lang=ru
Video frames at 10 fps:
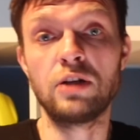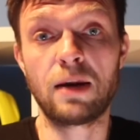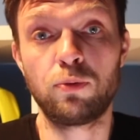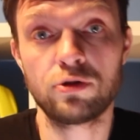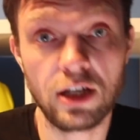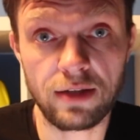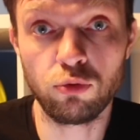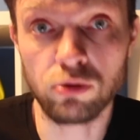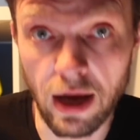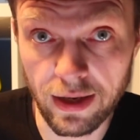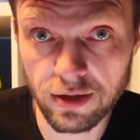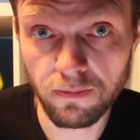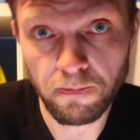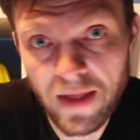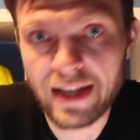удар после этого
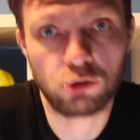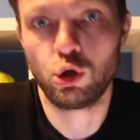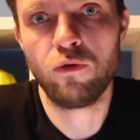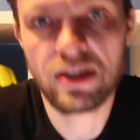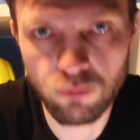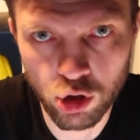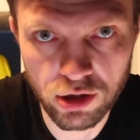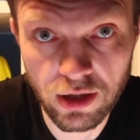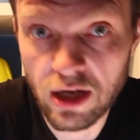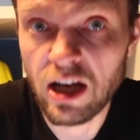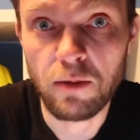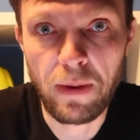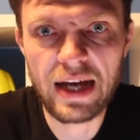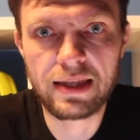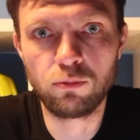ударить. Да, такое возможно.
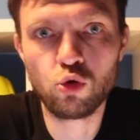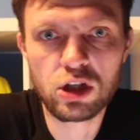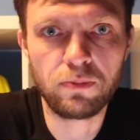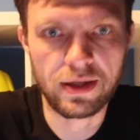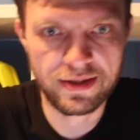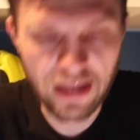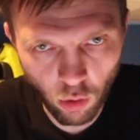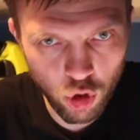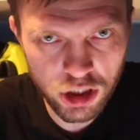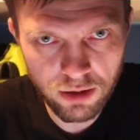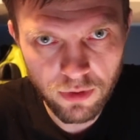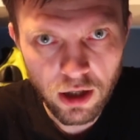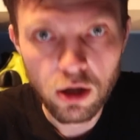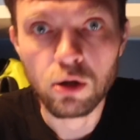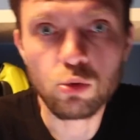Поэтому нужно быть осторожным,
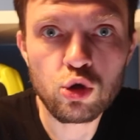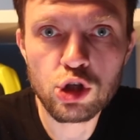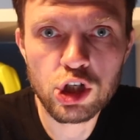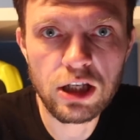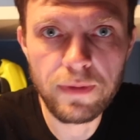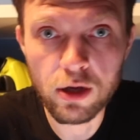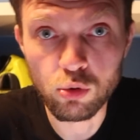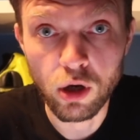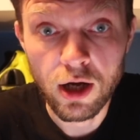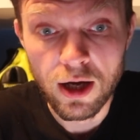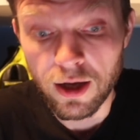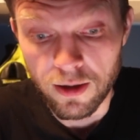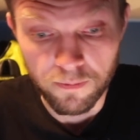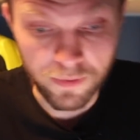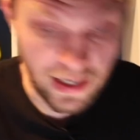нужно Женебеку
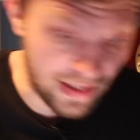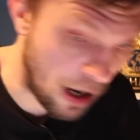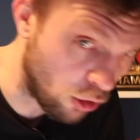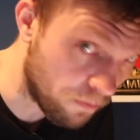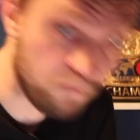когда он